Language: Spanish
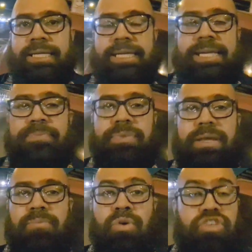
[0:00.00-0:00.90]
y
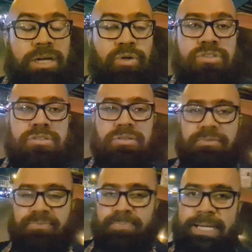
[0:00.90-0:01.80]
mucha luz,
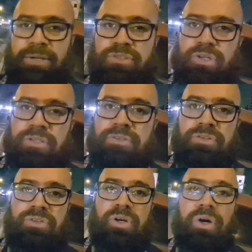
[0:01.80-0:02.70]
pleno sol,
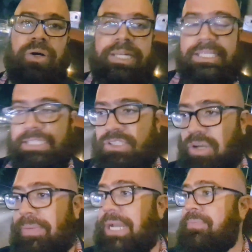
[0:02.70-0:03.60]
no es de
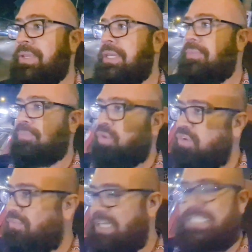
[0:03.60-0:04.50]
sombra,
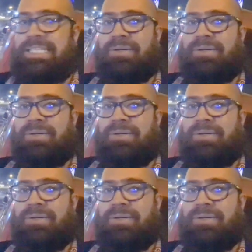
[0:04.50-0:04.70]
muy fácil de